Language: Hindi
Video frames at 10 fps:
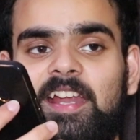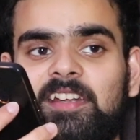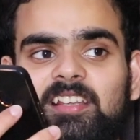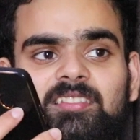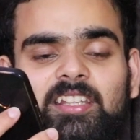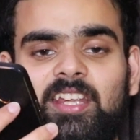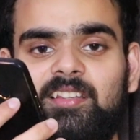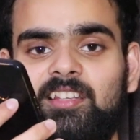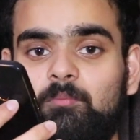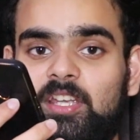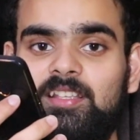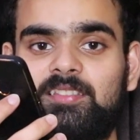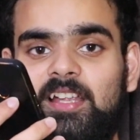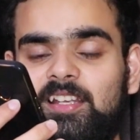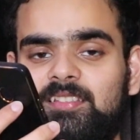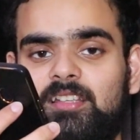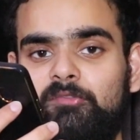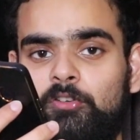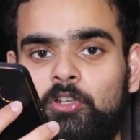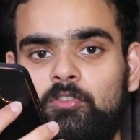एंड इस तरीके से मेरी सारी की सारी
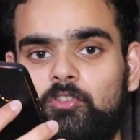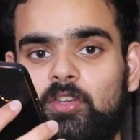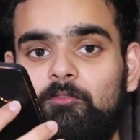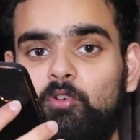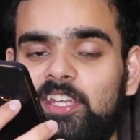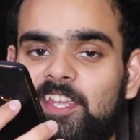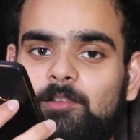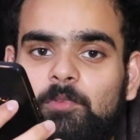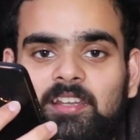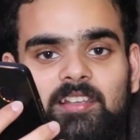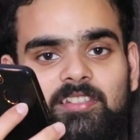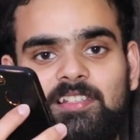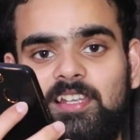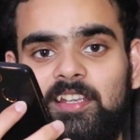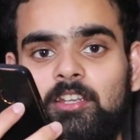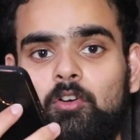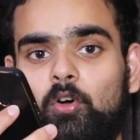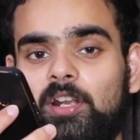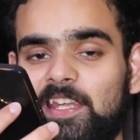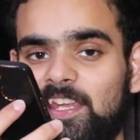वीडियोज़ जो है वो एक महीना चल जाएगी
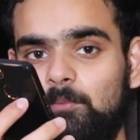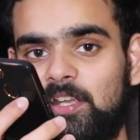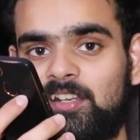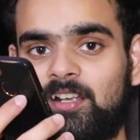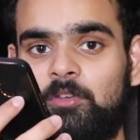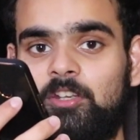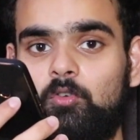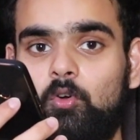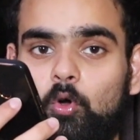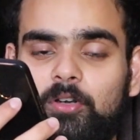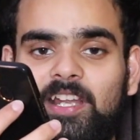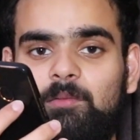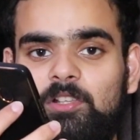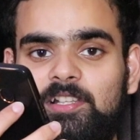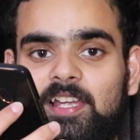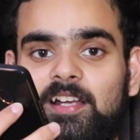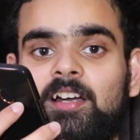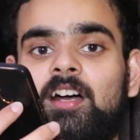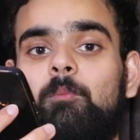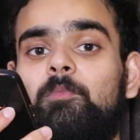और एक महीने का मेरे को और और टाइम मिल जाएगा
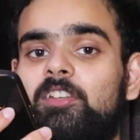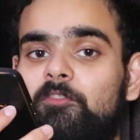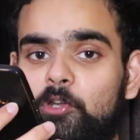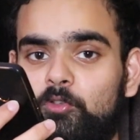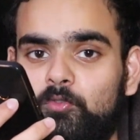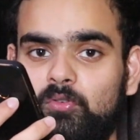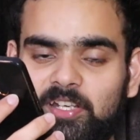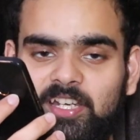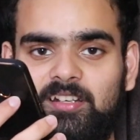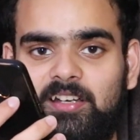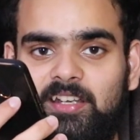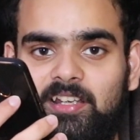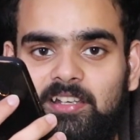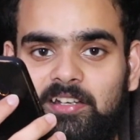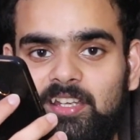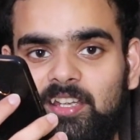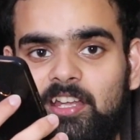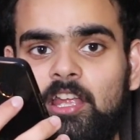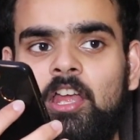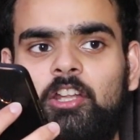अपनी वीडियोज़ को क्रिएट करने के लिए ठीक
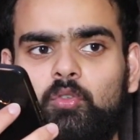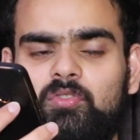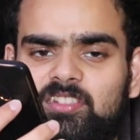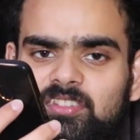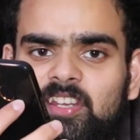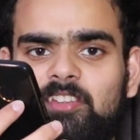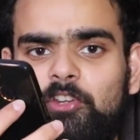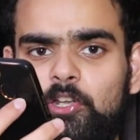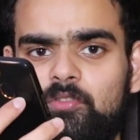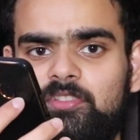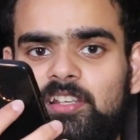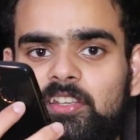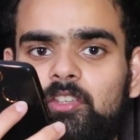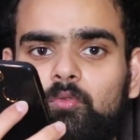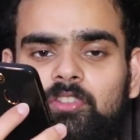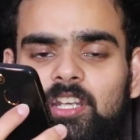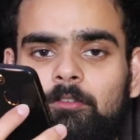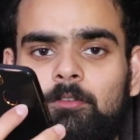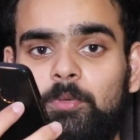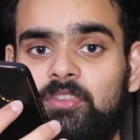है तो जितना वीडियोज़ चलेंगे उतने में